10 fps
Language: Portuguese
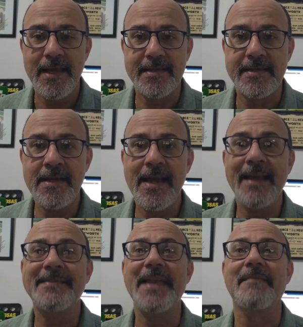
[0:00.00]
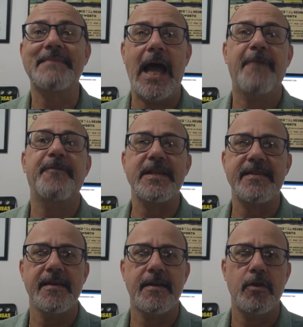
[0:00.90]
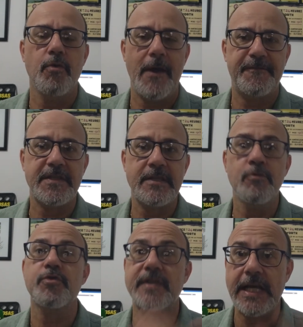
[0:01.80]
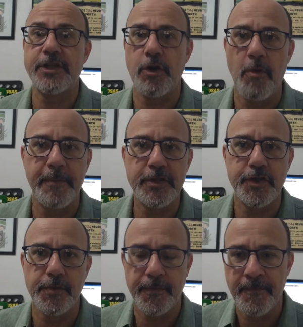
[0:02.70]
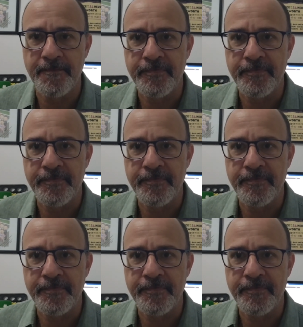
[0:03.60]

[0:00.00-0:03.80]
e sim em tentar fazer que o F5 seja competitivo.